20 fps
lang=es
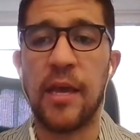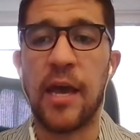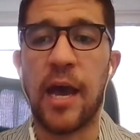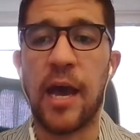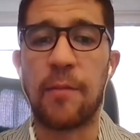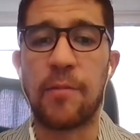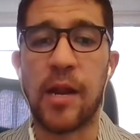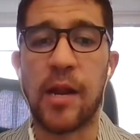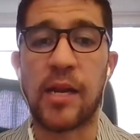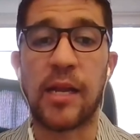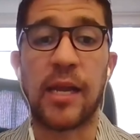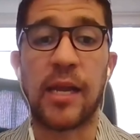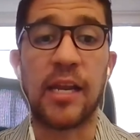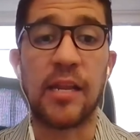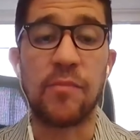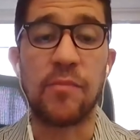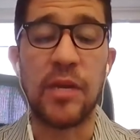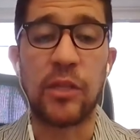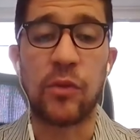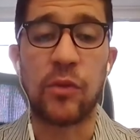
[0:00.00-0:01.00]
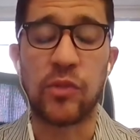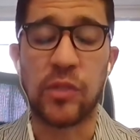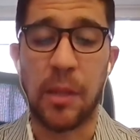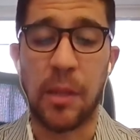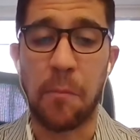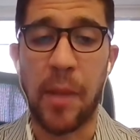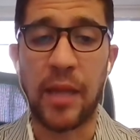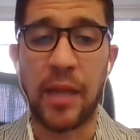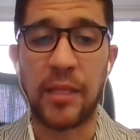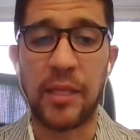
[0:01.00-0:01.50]
Habrá requerimientos
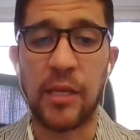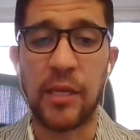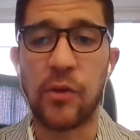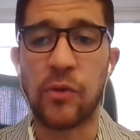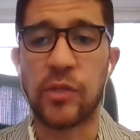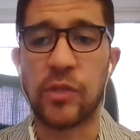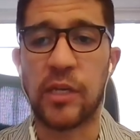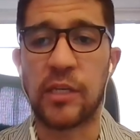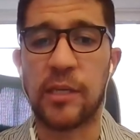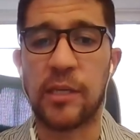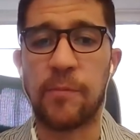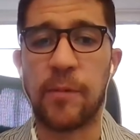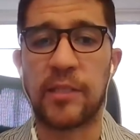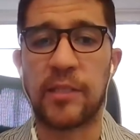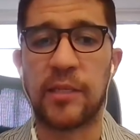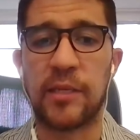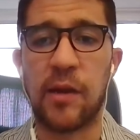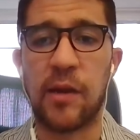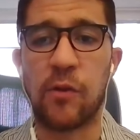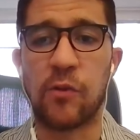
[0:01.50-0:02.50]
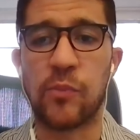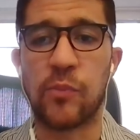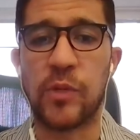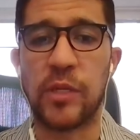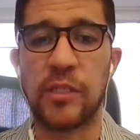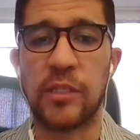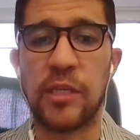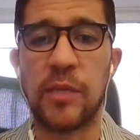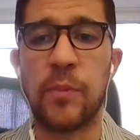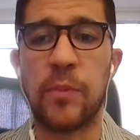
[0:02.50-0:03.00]
temáticos que se basen en los
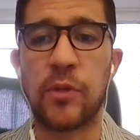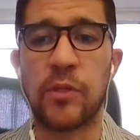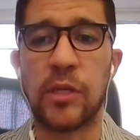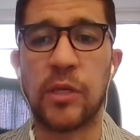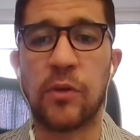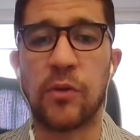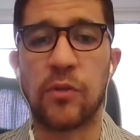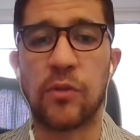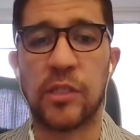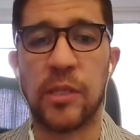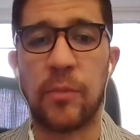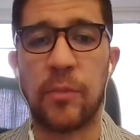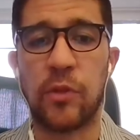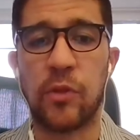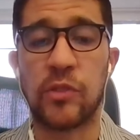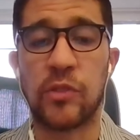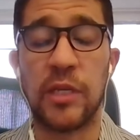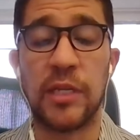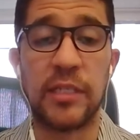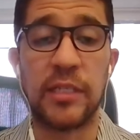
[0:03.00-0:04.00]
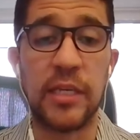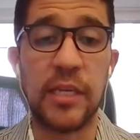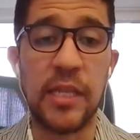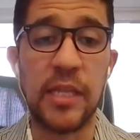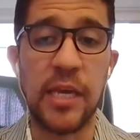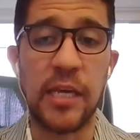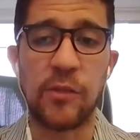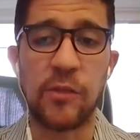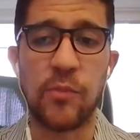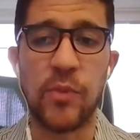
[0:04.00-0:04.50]
principios y conceptos del
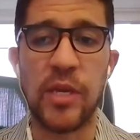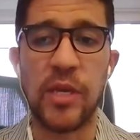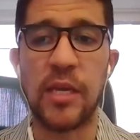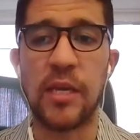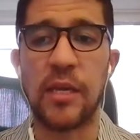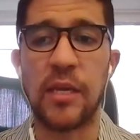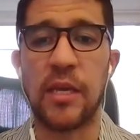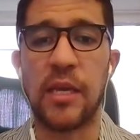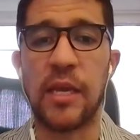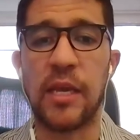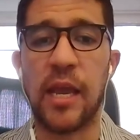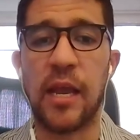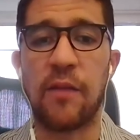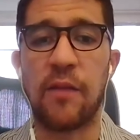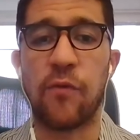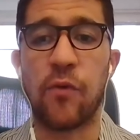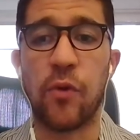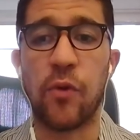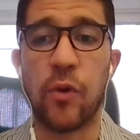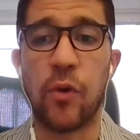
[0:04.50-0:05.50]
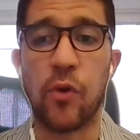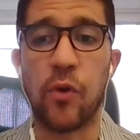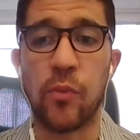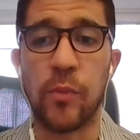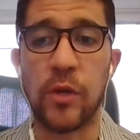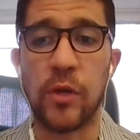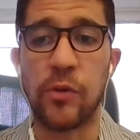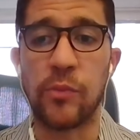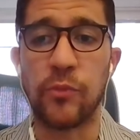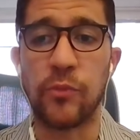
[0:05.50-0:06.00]
CDSB y el Foro
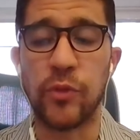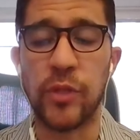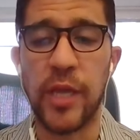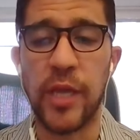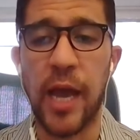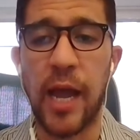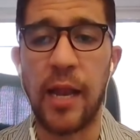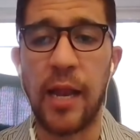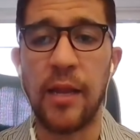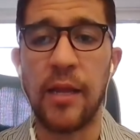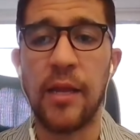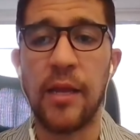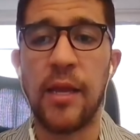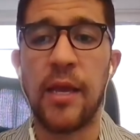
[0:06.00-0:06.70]
Económico Mundial